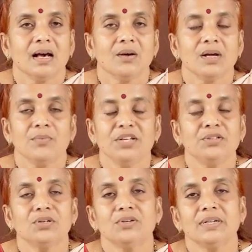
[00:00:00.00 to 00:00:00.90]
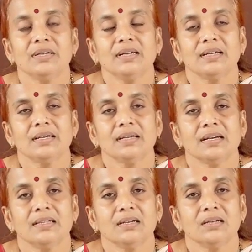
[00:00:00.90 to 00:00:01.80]
அப்படின்னு சொன்ன உடனே
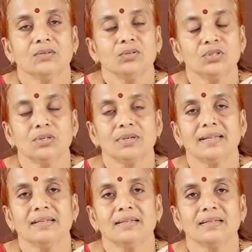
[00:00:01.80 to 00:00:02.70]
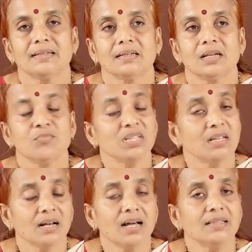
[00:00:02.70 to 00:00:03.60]
அந்த குரு சொல்கிறாரு அப்போ அந்த
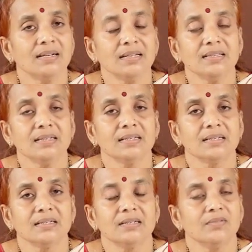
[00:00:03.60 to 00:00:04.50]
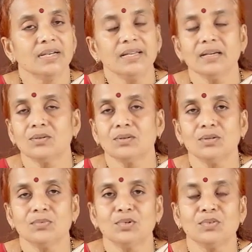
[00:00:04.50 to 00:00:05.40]
காற்று எடுத்து வெளியே கொண்டு
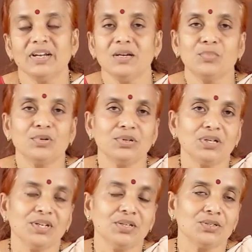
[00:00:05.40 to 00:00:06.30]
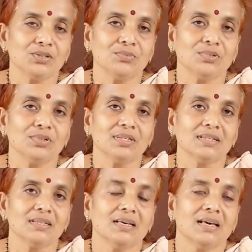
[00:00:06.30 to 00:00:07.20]
போ வெளியே போடு அப்படின்னு சொல்லும்போது
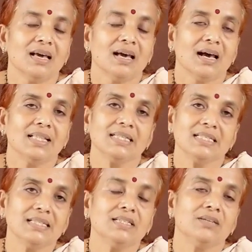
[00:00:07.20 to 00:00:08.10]
அந்த சிஷ்யன்